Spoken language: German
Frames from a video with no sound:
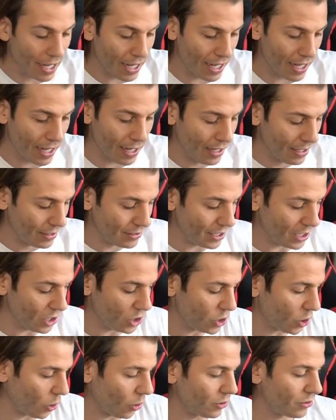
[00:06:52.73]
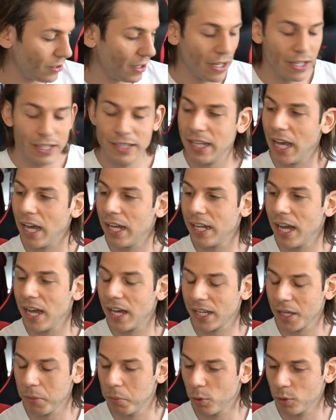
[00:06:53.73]
Äh, den Schrott der da
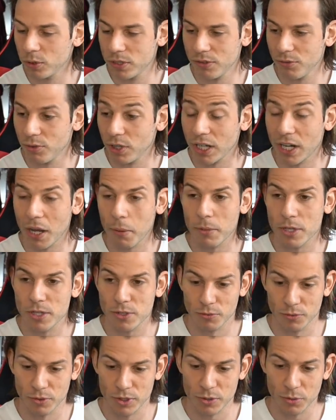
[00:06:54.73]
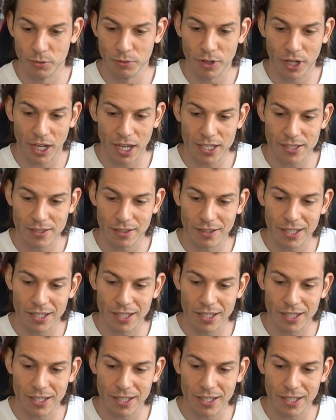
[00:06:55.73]
gepostet wurde, kann man sowieso vergessen.